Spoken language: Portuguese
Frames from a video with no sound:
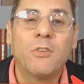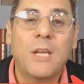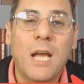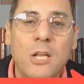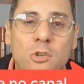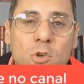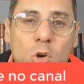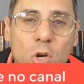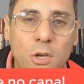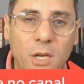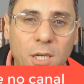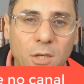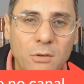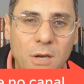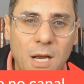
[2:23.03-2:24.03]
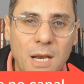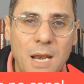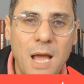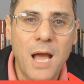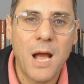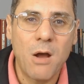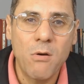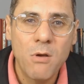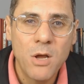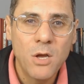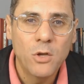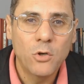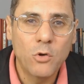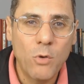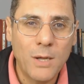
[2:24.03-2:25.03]
Ficar de olho aqui no canal,
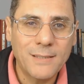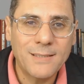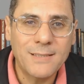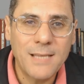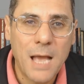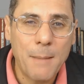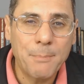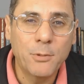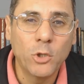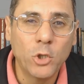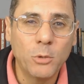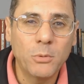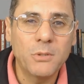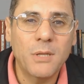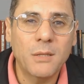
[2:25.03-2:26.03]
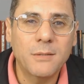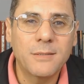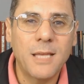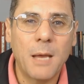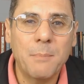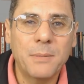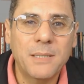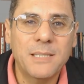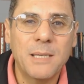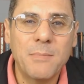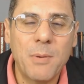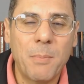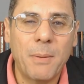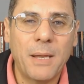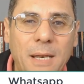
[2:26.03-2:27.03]
no WhatsApp, no número de WhatsApp que
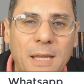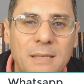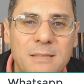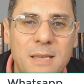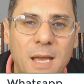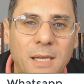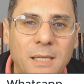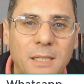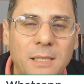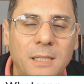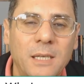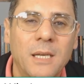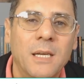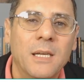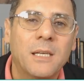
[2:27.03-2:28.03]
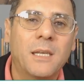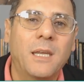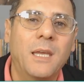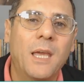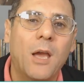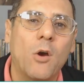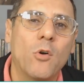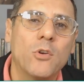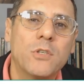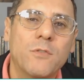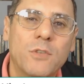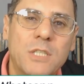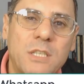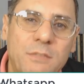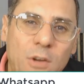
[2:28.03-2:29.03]
sempre aparece aí, que é
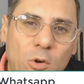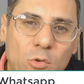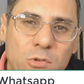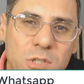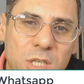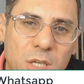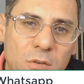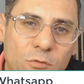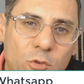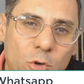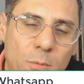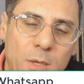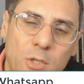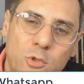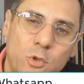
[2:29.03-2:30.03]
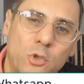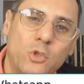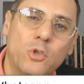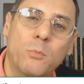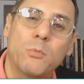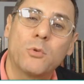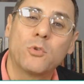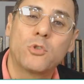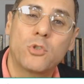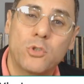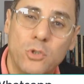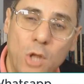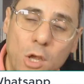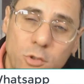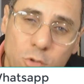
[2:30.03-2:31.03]
onde você vai conseguir informações sobre
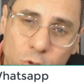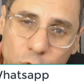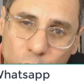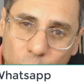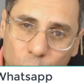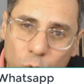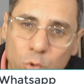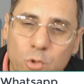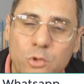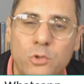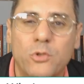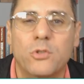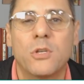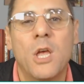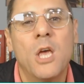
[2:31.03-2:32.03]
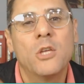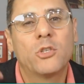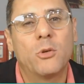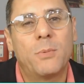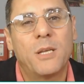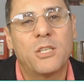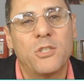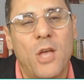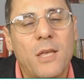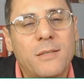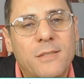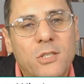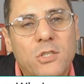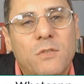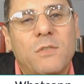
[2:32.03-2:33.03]
os nossos cursos, sobre as
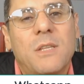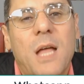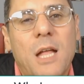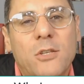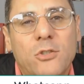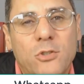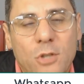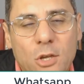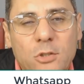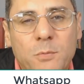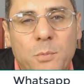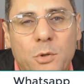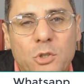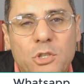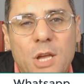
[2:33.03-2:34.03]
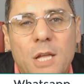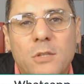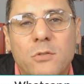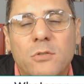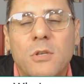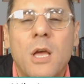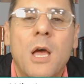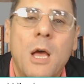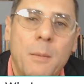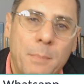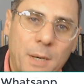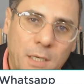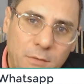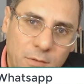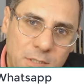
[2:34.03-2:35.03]
nossas atividades, os nossos projetos,
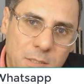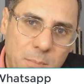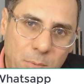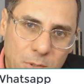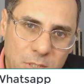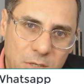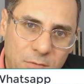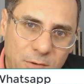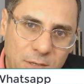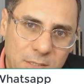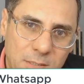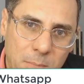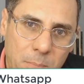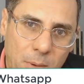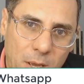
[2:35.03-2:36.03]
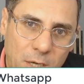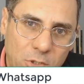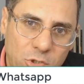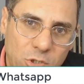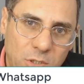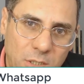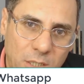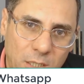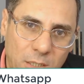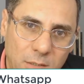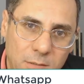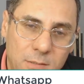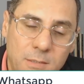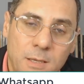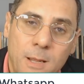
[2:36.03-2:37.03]
para que você possa fazer parte
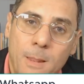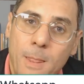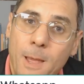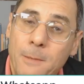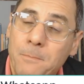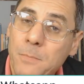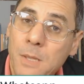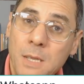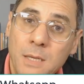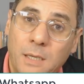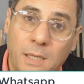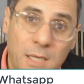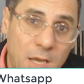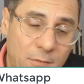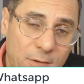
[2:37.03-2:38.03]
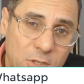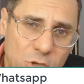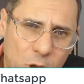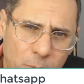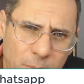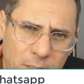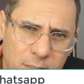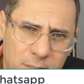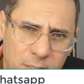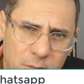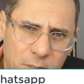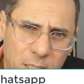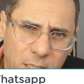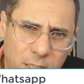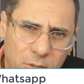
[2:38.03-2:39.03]
deles. Né? Queria fazer uma
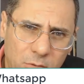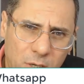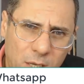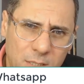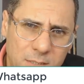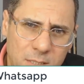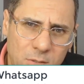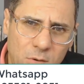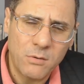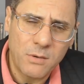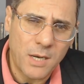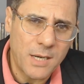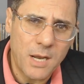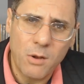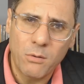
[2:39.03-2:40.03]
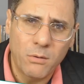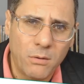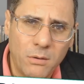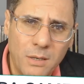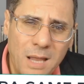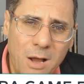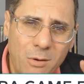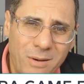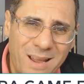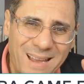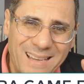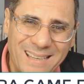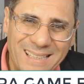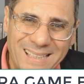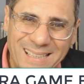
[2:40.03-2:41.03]
menção aqui ao, caso, ao canal
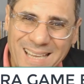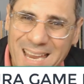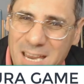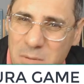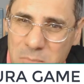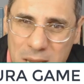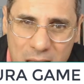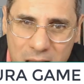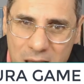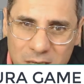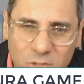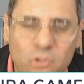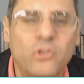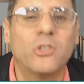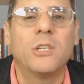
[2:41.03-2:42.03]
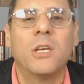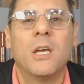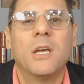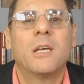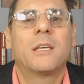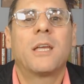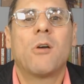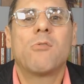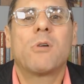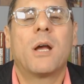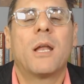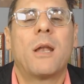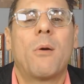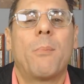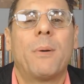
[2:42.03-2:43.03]
Laura Game Art, que é um
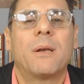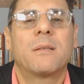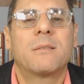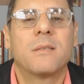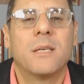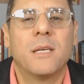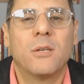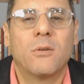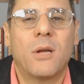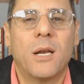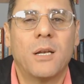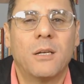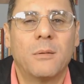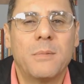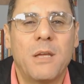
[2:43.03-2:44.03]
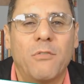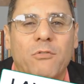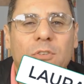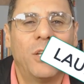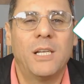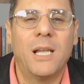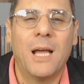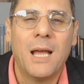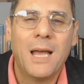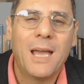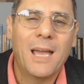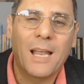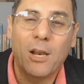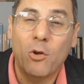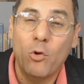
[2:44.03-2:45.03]
canal parceiro, o canal da minha filha.
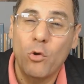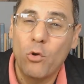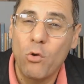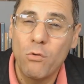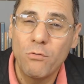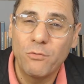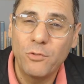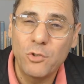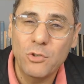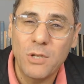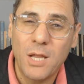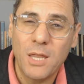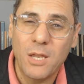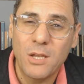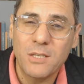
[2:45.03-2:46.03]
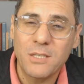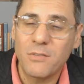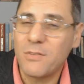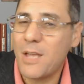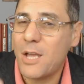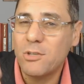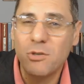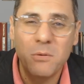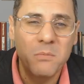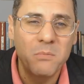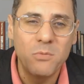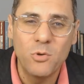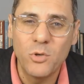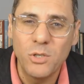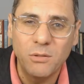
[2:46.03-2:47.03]
Ela colocou um vídeo lá da nossa viagem
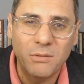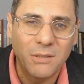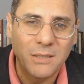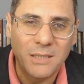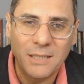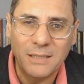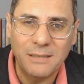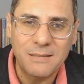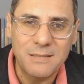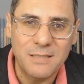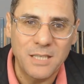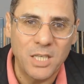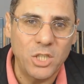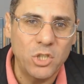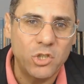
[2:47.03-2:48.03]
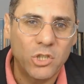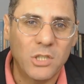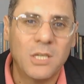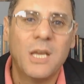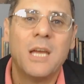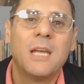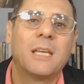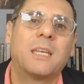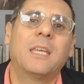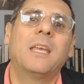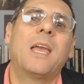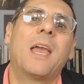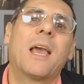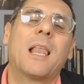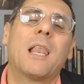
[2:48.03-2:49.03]
muito interessante
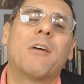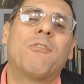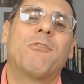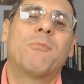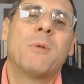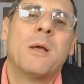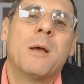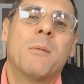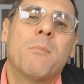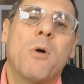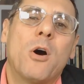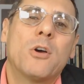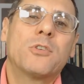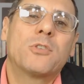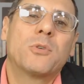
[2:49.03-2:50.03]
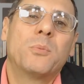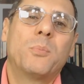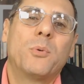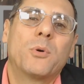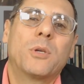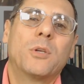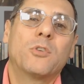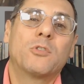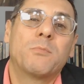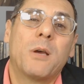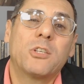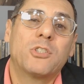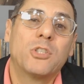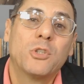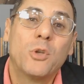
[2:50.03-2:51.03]
que ela mostra um pouquinho os
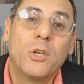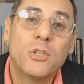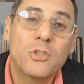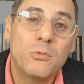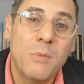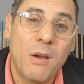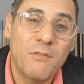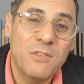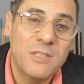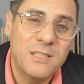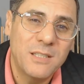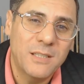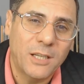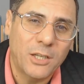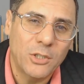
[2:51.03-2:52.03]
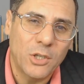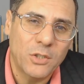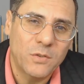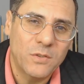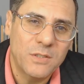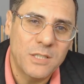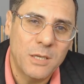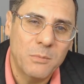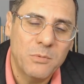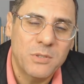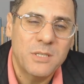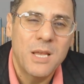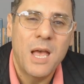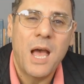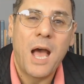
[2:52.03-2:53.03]
bastidores de uma visita que nós
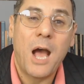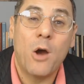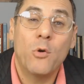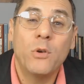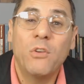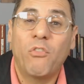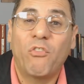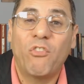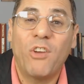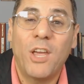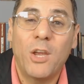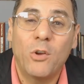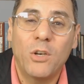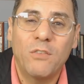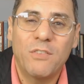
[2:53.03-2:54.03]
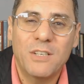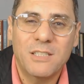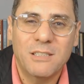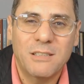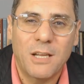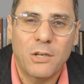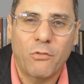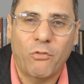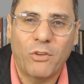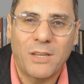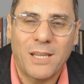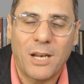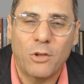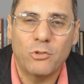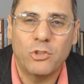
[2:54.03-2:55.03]
fizemos a Unifei, Universidade
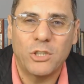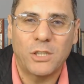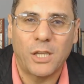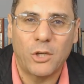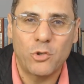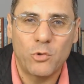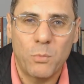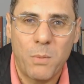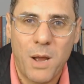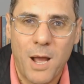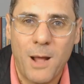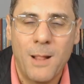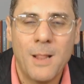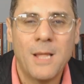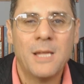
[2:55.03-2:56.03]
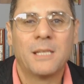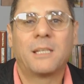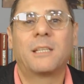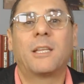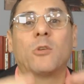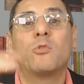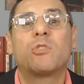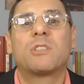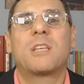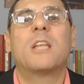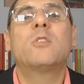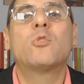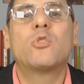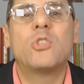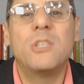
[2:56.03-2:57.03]
Federal de Itajubá, que tem um
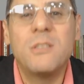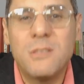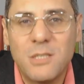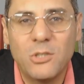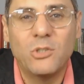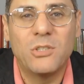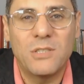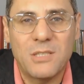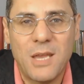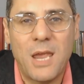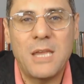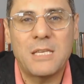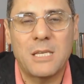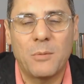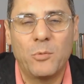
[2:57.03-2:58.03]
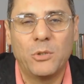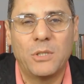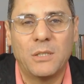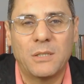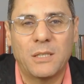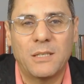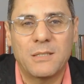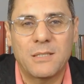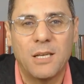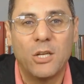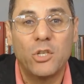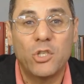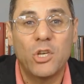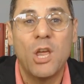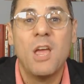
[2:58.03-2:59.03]
centro de ensino de ciência muito
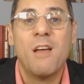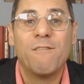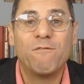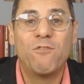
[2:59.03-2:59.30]
interessante.